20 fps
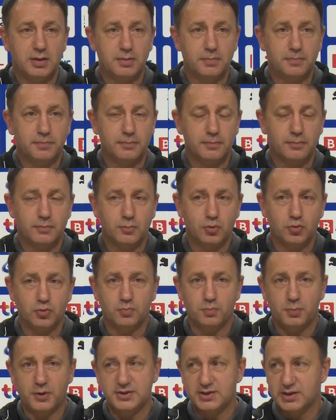Ee,
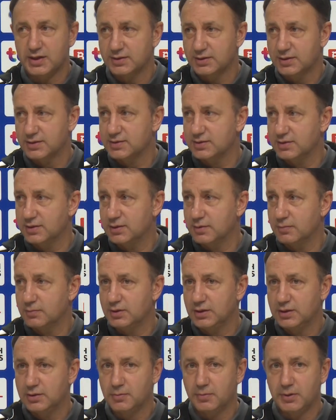bugün pazartesi
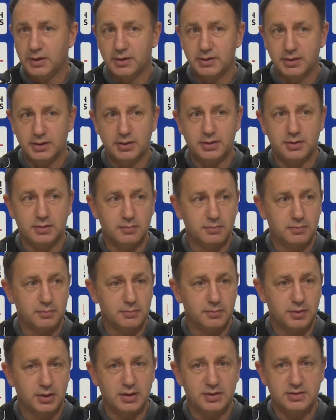itibariyle
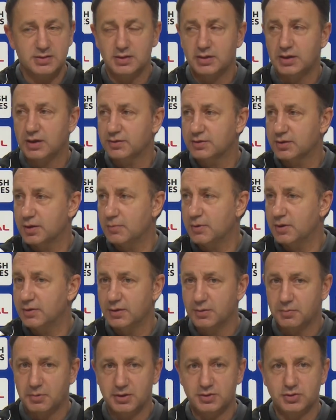birazdan
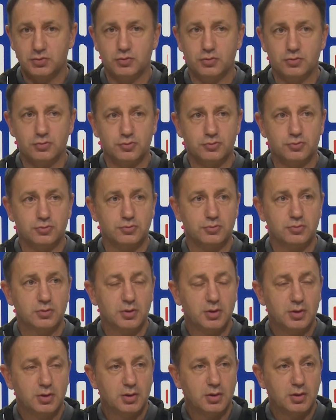antrenmanla başlıyoruz.
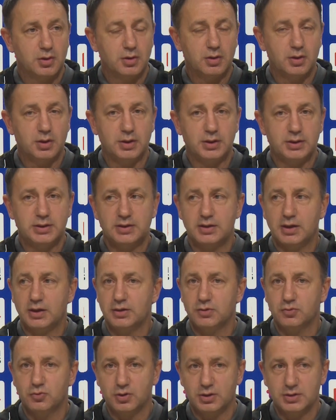Ee, iki
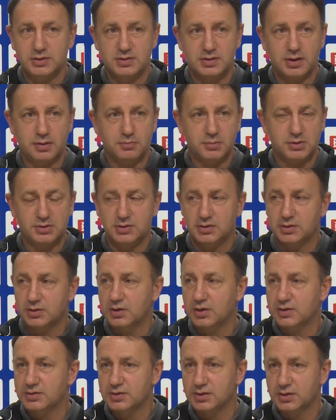tane Yunanistan maçı
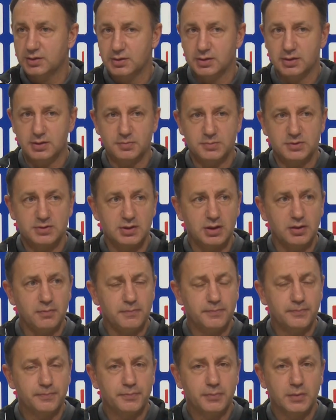hazırlıklarımıza.
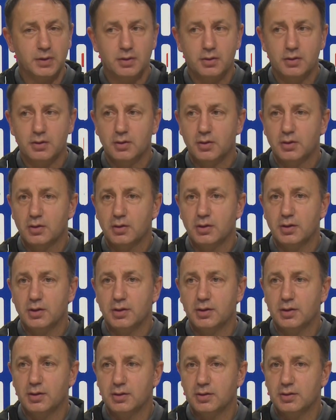
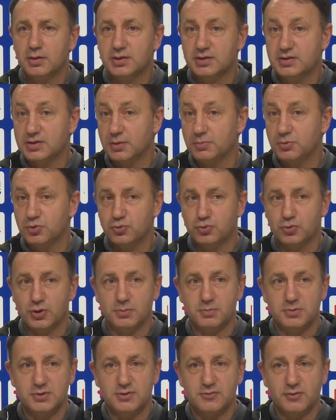Ee, kısa bir
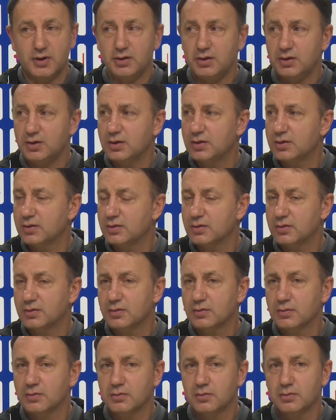süremiz var.
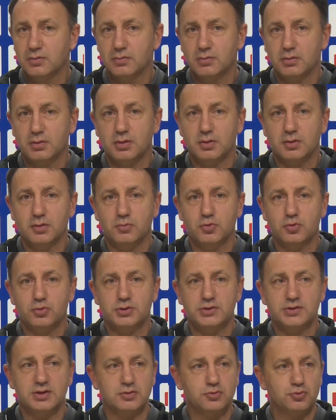bu
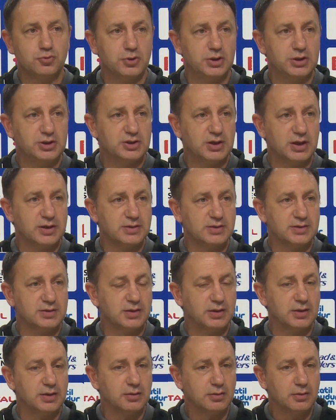kısa süre
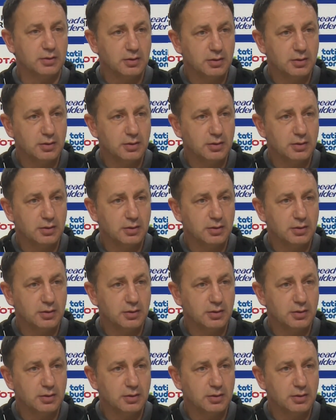içerisinde